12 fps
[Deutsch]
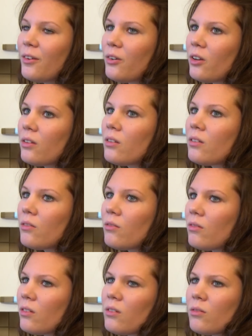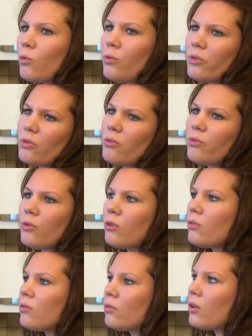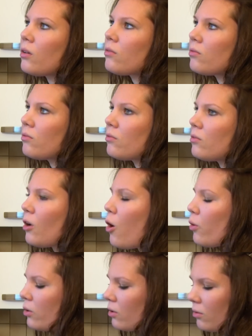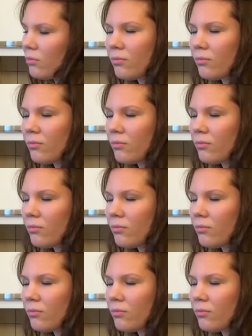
Und das ist ein, ist ein doofes Gefühl. Ja, traurig.